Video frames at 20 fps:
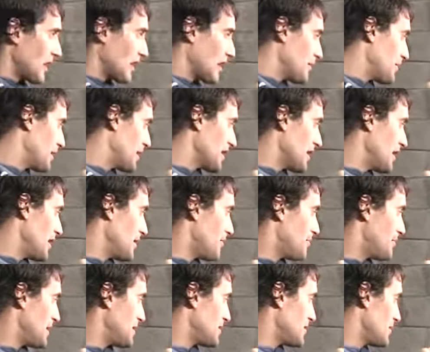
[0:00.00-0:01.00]
la campaña es
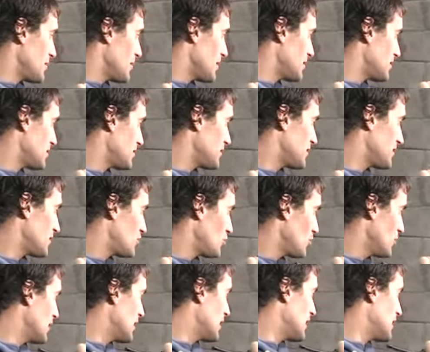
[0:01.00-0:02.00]
pésima, si se
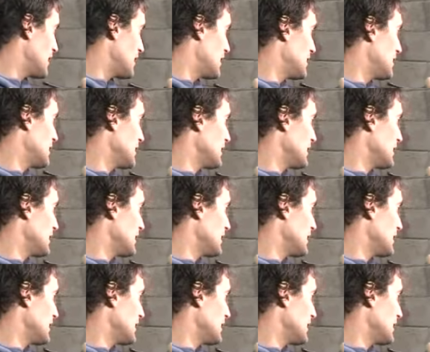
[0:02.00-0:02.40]
suma